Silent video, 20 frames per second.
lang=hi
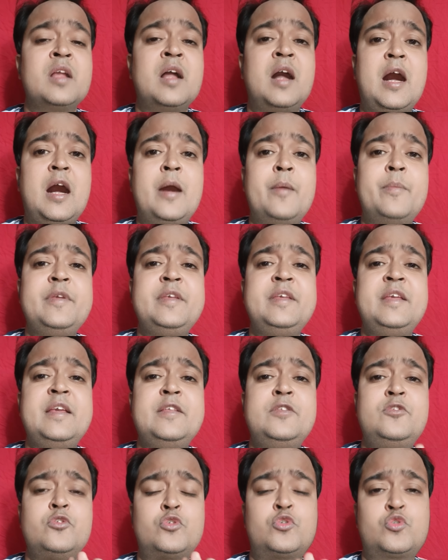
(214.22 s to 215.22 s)
अब ये
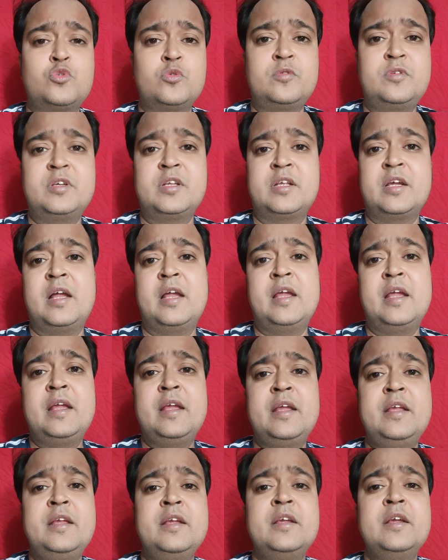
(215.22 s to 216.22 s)
जो शुक्र
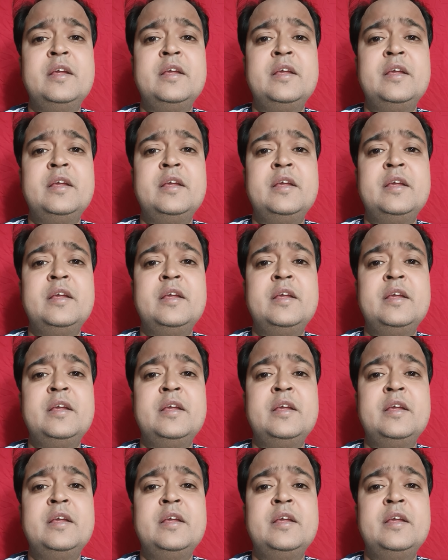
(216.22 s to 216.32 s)
हैं